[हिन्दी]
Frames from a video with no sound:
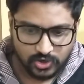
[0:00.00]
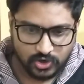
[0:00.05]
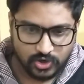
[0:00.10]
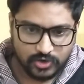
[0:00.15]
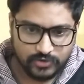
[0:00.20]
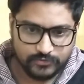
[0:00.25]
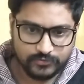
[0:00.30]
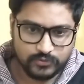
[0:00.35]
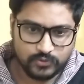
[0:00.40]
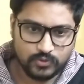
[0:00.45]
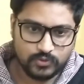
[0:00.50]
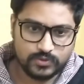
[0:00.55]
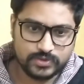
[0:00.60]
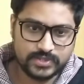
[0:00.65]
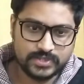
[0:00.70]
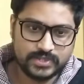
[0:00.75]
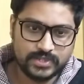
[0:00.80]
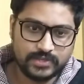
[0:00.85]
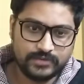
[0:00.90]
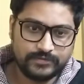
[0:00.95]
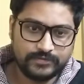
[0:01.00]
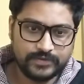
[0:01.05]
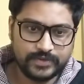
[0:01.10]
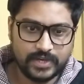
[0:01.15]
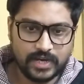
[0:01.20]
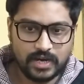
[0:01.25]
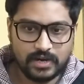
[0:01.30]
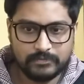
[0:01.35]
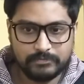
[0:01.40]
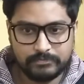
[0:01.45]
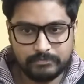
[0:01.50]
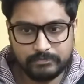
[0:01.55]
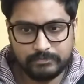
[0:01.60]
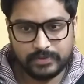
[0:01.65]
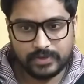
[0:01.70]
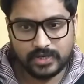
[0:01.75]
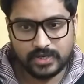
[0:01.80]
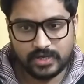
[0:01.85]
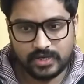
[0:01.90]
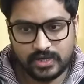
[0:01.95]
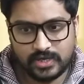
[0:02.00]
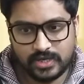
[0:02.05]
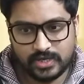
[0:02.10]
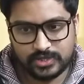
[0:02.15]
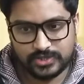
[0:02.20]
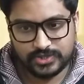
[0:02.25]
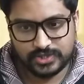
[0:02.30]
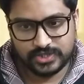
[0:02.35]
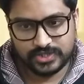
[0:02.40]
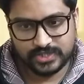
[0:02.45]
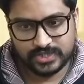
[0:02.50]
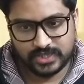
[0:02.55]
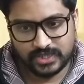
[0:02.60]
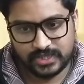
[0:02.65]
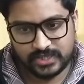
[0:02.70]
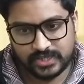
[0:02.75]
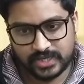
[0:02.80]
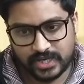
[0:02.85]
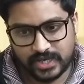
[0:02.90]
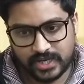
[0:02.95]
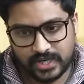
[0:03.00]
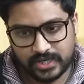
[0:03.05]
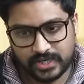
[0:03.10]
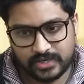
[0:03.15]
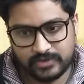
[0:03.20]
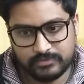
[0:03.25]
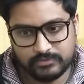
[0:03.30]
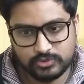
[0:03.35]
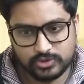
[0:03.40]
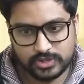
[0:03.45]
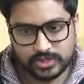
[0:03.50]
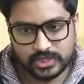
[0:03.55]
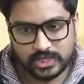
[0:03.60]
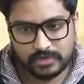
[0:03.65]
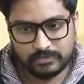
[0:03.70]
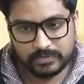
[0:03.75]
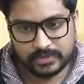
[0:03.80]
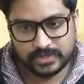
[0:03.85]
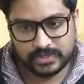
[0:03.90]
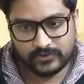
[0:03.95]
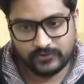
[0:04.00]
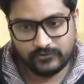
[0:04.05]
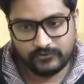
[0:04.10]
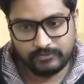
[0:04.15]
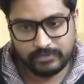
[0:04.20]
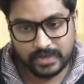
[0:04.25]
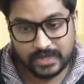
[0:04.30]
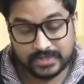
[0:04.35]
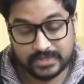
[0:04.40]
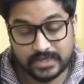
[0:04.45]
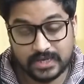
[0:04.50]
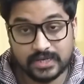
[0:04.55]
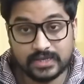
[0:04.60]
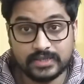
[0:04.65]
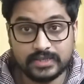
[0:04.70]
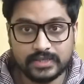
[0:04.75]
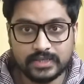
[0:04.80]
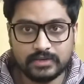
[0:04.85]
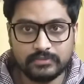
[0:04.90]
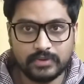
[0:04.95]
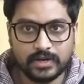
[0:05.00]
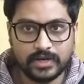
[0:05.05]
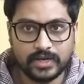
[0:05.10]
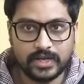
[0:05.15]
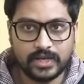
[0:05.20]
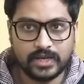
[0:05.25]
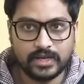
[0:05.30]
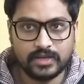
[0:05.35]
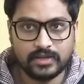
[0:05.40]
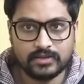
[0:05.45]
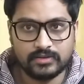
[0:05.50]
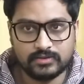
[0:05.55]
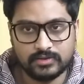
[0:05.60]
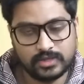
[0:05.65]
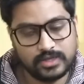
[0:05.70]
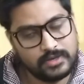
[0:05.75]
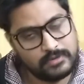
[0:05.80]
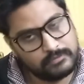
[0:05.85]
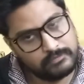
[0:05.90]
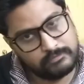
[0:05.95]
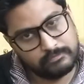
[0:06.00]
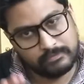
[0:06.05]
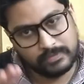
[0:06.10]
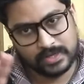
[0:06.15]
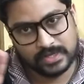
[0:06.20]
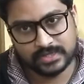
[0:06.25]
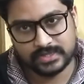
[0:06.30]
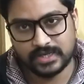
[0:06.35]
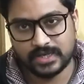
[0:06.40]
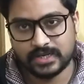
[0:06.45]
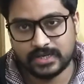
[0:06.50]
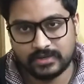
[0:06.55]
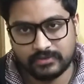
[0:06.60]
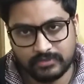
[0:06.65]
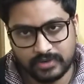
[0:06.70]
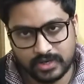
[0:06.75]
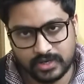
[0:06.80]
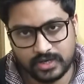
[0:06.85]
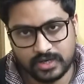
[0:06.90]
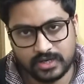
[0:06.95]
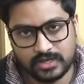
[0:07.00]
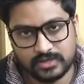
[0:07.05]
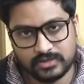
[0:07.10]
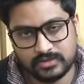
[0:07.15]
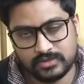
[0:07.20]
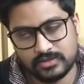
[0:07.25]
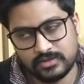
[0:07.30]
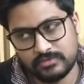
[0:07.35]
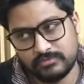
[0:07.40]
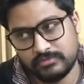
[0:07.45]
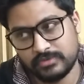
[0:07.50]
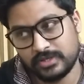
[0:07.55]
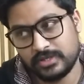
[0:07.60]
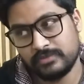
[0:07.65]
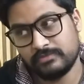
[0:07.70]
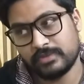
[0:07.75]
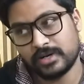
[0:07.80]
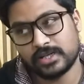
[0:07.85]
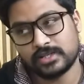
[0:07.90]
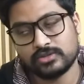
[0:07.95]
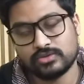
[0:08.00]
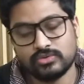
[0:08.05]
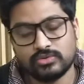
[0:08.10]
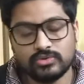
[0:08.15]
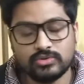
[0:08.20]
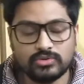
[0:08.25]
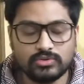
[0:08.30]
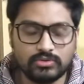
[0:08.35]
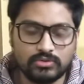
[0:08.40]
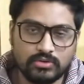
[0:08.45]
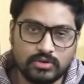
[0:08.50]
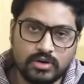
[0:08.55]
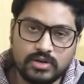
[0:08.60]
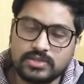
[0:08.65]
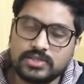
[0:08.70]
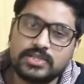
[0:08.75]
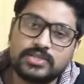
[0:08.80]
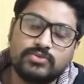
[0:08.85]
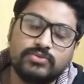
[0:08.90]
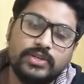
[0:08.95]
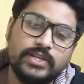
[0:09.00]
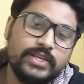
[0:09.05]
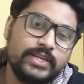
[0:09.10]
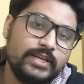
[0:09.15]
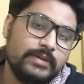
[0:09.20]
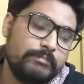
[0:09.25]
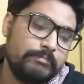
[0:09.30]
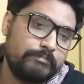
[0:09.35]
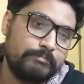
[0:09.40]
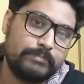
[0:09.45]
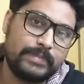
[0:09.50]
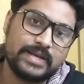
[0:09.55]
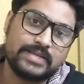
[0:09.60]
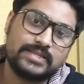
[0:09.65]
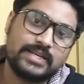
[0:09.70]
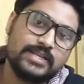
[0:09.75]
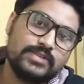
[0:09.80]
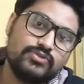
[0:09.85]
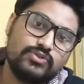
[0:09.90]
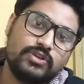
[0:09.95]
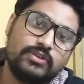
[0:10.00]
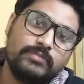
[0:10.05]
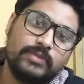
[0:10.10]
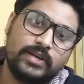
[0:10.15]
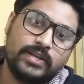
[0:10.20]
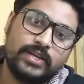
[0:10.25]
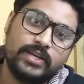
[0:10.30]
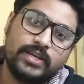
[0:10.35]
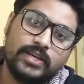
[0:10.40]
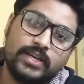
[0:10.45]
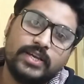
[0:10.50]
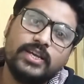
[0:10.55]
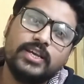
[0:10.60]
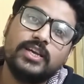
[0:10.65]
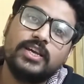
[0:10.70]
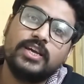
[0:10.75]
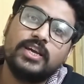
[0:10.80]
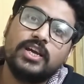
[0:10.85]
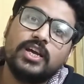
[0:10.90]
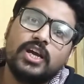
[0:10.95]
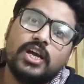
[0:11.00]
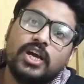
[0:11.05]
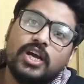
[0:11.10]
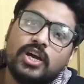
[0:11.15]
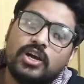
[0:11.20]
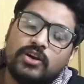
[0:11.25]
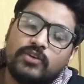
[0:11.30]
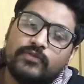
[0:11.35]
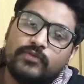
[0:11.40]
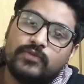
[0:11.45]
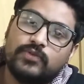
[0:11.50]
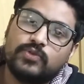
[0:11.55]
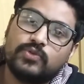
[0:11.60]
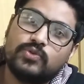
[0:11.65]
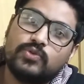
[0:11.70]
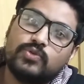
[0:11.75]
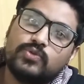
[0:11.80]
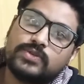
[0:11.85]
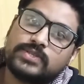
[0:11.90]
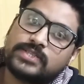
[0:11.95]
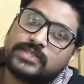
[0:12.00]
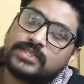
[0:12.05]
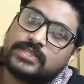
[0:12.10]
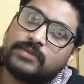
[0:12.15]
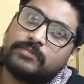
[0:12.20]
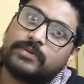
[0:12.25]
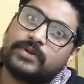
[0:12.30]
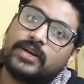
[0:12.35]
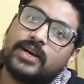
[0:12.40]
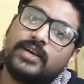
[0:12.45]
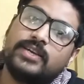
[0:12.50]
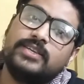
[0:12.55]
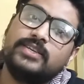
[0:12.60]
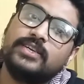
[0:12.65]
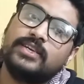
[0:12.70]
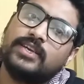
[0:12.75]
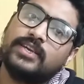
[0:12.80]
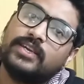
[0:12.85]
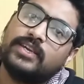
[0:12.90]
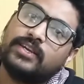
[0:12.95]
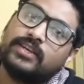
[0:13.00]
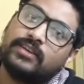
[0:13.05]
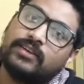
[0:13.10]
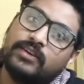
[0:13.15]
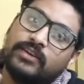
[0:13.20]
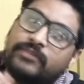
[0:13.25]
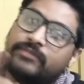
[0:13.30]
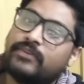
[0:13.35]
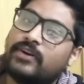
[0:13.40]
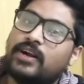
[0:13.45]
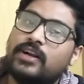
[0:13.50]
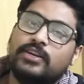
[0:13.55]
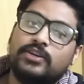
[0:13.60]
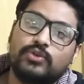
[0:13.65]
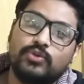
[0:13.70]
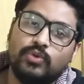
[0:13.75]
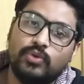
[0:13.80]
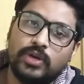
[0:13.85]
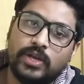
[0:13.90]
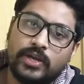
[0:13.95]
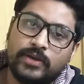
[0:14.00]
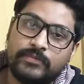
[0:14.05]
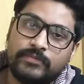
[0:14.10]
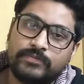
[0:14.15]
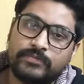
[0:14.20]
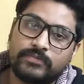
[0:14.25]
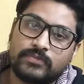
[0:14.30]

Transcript: और वो सिर्फ यहाँ पे एक चीज़ के लिए आया है कि मुझे यहाँ पे सिर्फ पैसा ही कमाना है पैसा कमाना मेरी बात को गौर से सुने कि पैसा जो कमाना है वो सबका ही एक डिफ़ॉल्ट गोल है